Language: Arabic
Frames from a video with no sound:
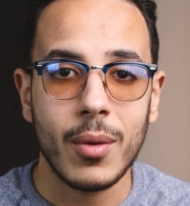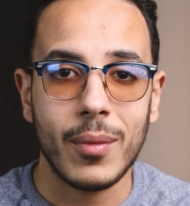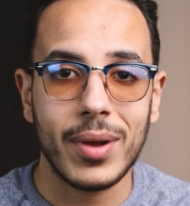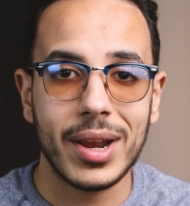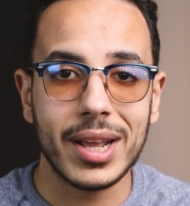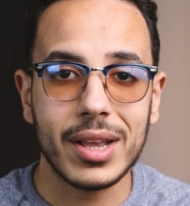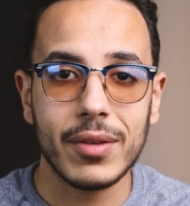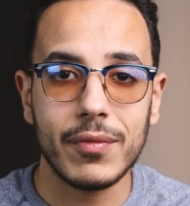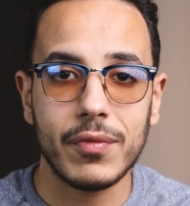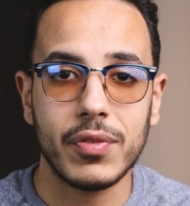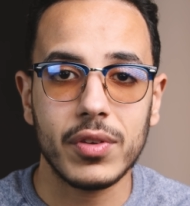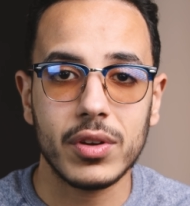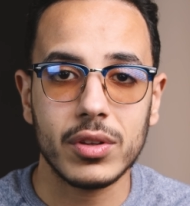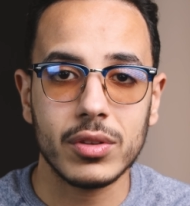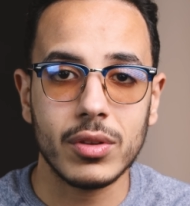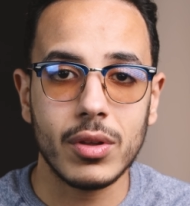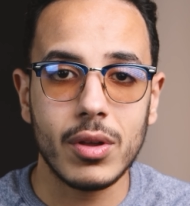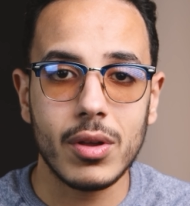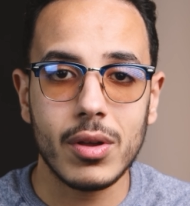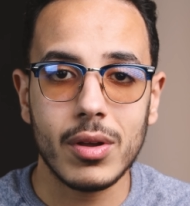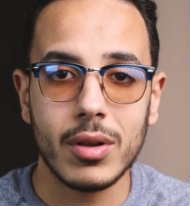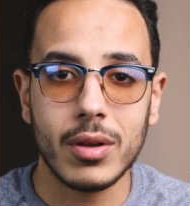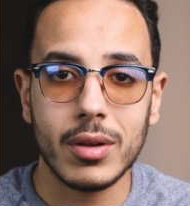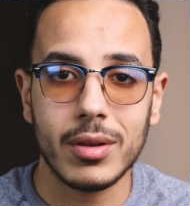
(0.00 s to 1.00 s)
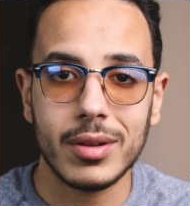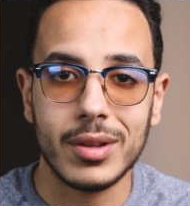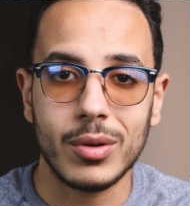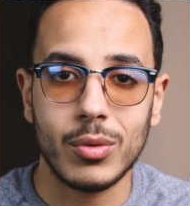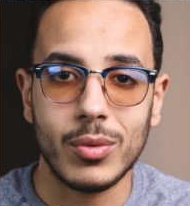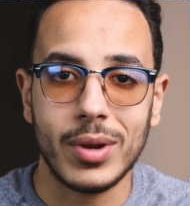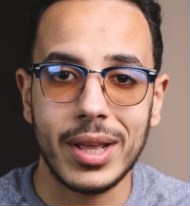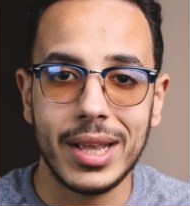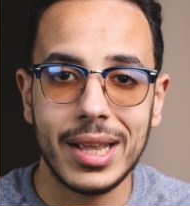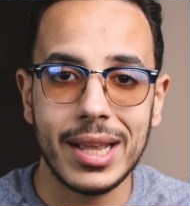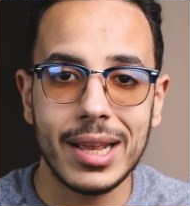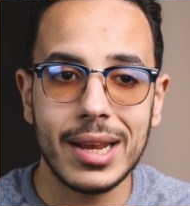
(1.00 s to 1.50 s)
ولكن في الاضاءه
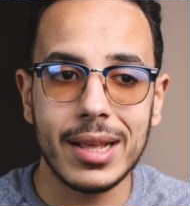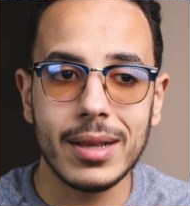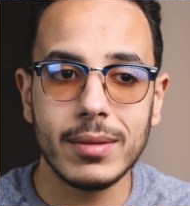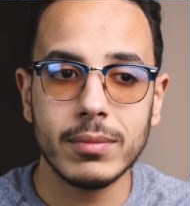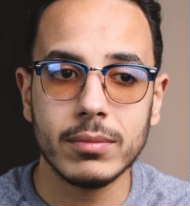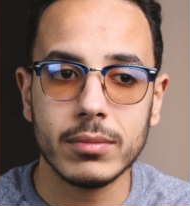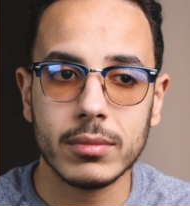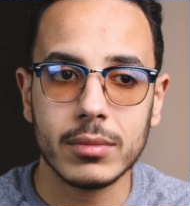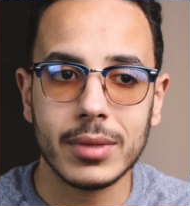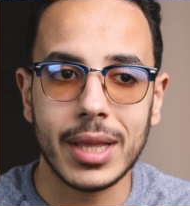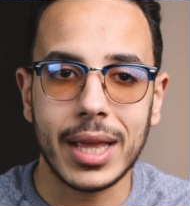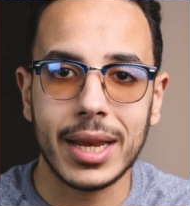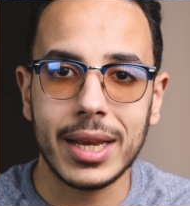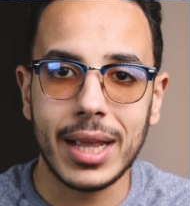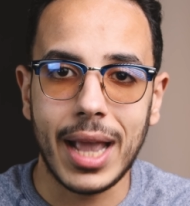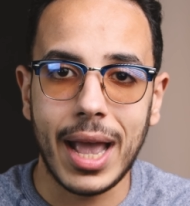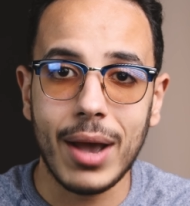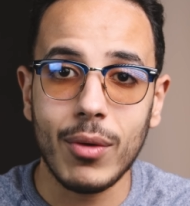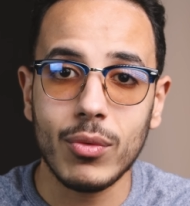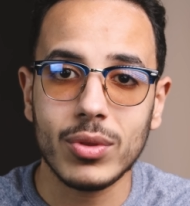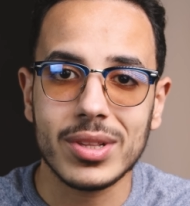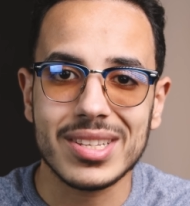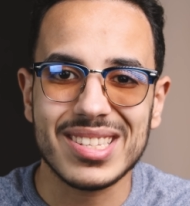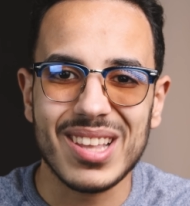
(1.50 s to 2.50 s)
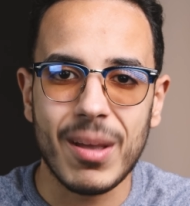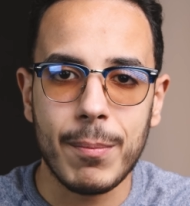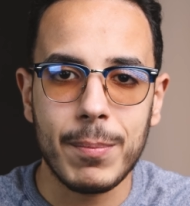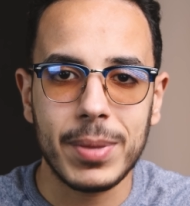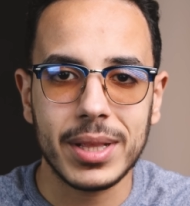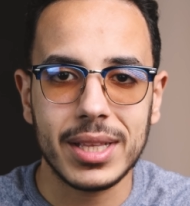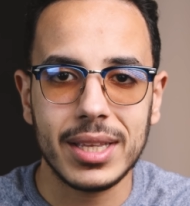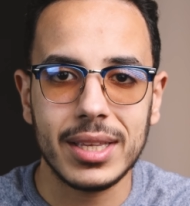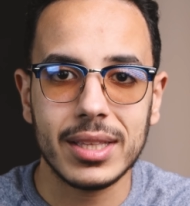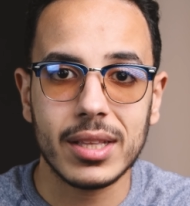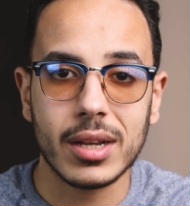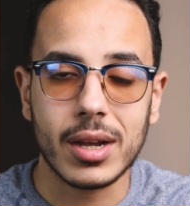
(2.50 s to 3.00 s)
القليله يعني حاول
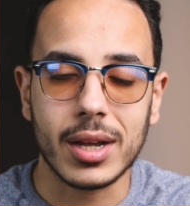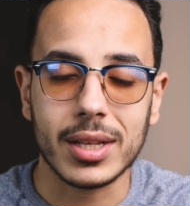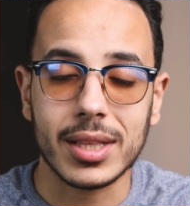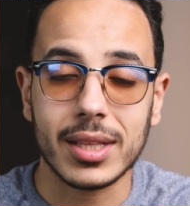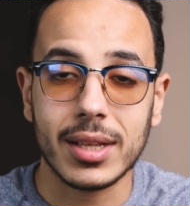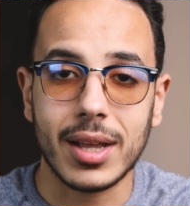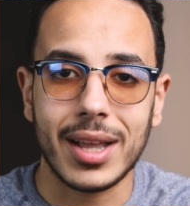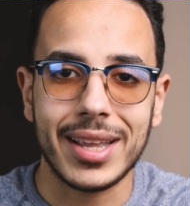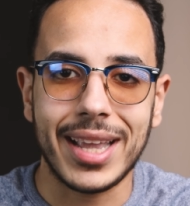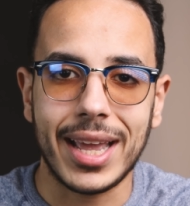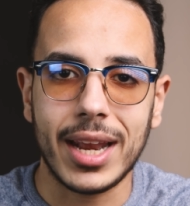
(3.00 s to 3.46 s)
تثبت ايدك هت...